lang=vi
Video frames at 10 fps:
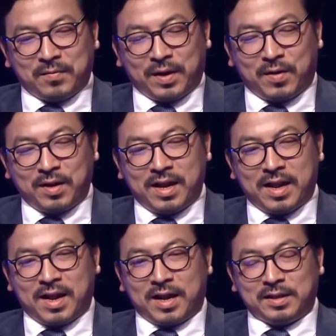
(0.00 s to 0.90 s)
Phải nói
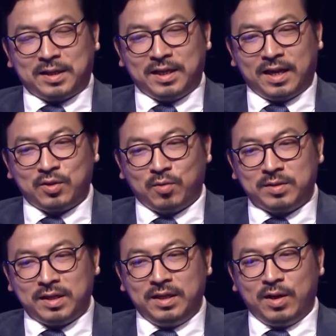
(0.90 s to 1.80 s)
là chị đã dùng
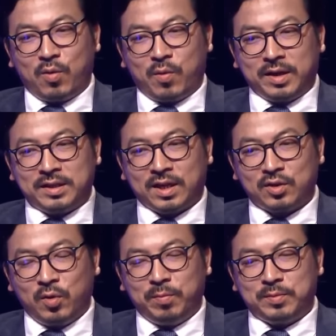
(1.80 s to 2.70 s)
rất nhiều quyền trợ
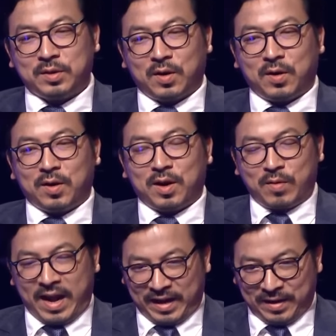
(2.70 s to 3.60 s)
giúp cho
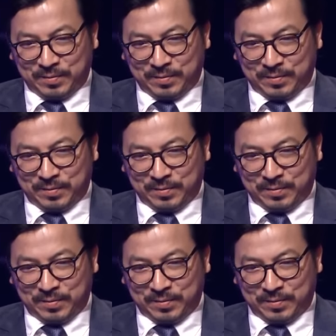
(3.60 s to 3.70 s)
câu này